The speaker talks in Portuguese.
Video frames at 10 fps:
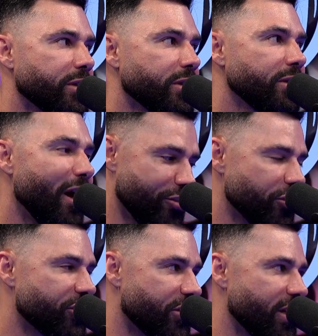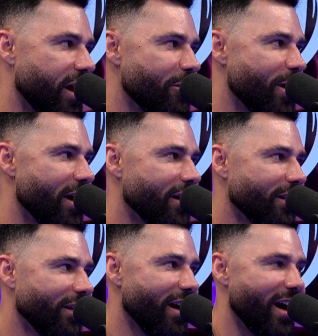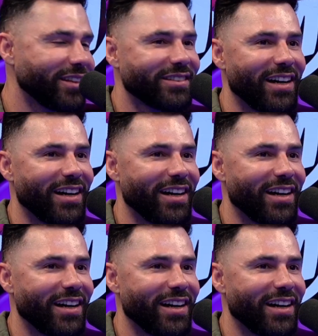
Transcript: Tá A gente sai, ué. Nossa.